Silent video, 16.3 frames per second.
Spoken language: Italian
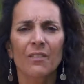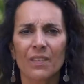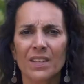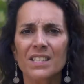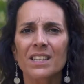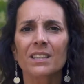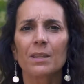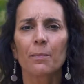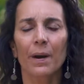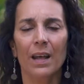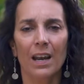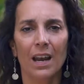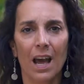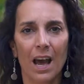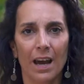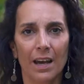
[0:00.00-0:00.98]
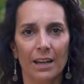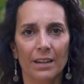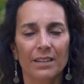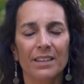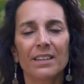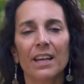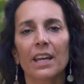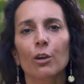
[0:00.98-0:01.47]
Invece di parlare,
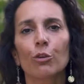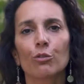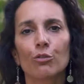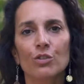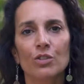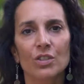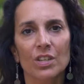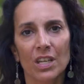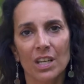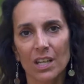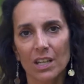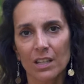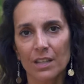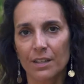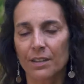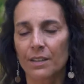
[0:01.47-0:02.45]
di dare consigli,